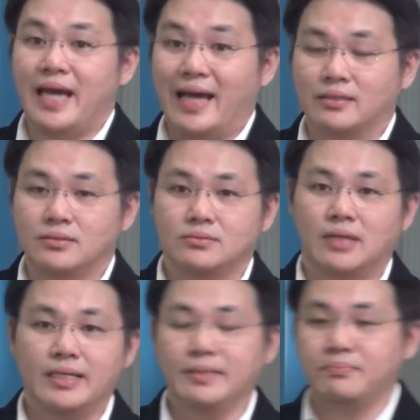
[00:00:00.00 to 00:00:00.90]
แคท
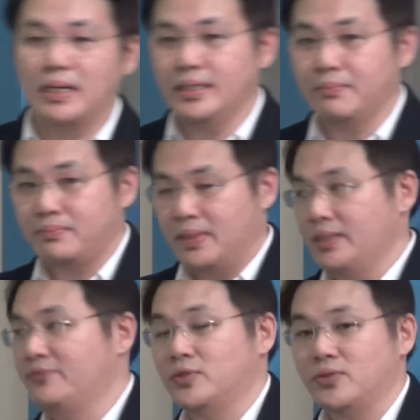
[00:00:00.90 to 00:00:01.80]
ไอไอไอ
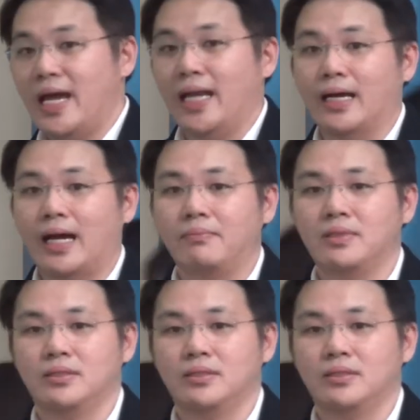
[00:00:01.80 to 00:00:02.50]
โฟโตแคทแหละครับ